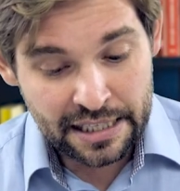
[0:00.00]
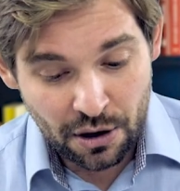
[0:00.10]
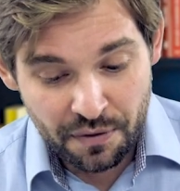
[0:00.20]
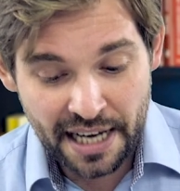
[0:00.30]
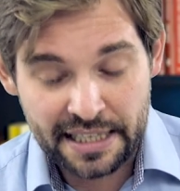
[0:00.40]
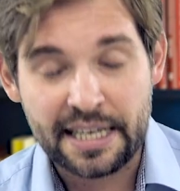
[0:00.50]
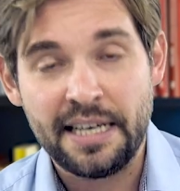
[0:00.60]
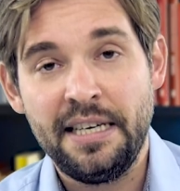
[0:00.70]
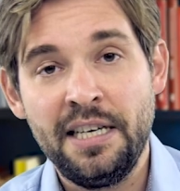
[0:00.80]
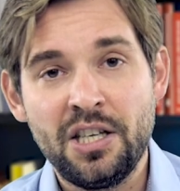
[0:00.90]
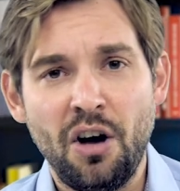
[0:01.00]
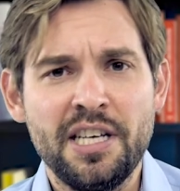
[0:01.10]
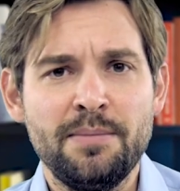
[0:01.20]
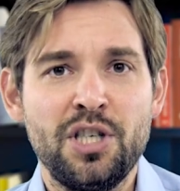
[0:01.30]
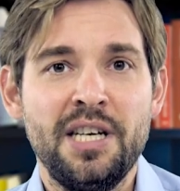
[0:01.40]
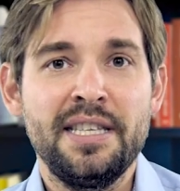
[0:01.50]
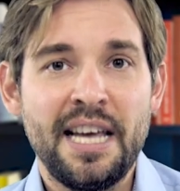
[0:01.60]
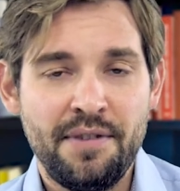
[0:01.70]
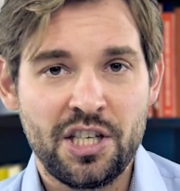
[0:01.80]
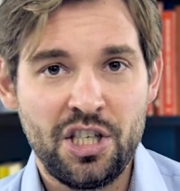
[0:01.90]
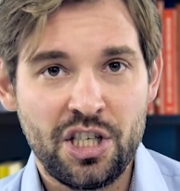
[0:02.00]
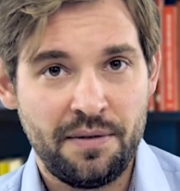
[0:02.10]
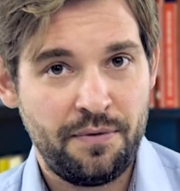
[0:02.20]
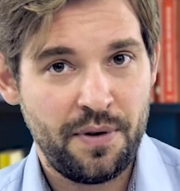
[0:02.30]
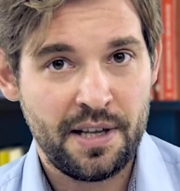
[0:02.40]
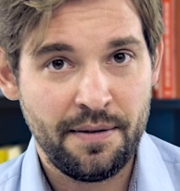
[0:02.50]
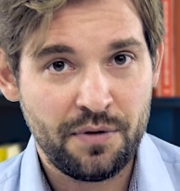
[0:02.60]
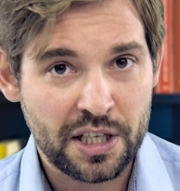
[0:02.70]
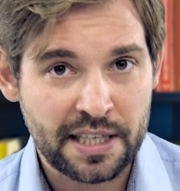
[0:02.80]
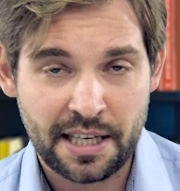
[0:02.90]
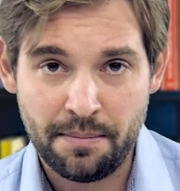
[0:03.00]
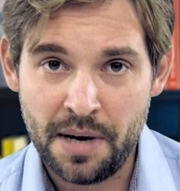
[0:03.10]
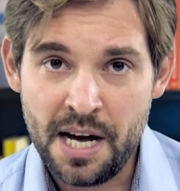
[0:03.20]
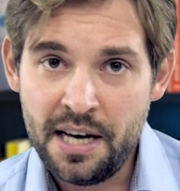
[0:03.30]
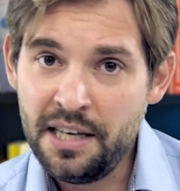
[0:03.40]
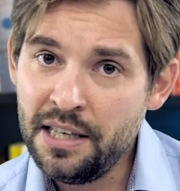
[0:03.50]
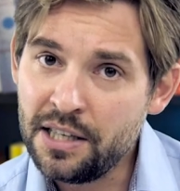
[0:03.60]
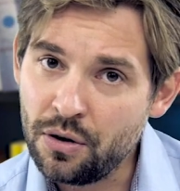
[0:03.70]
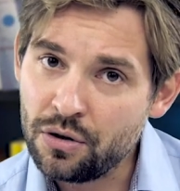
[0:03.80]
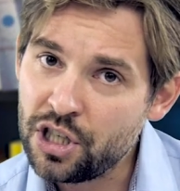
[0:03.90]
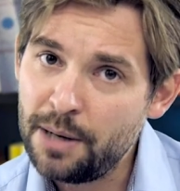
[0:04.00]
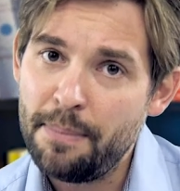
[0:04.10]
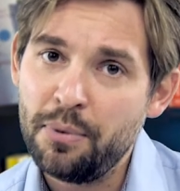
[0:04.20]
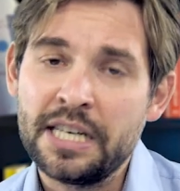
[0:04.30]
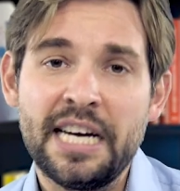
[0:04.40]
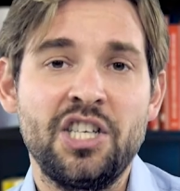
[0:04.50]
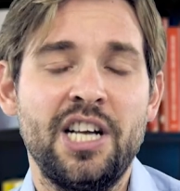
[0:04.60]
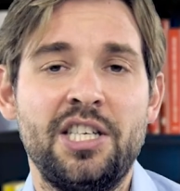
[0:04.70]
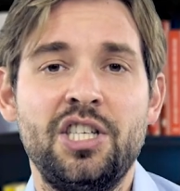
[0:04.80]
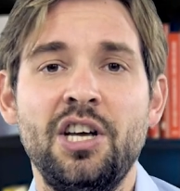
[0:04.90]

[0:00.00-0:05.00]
Co więcej, i to jest myślę najważniejsze w tym wszystkim i co trzeba podkreślać,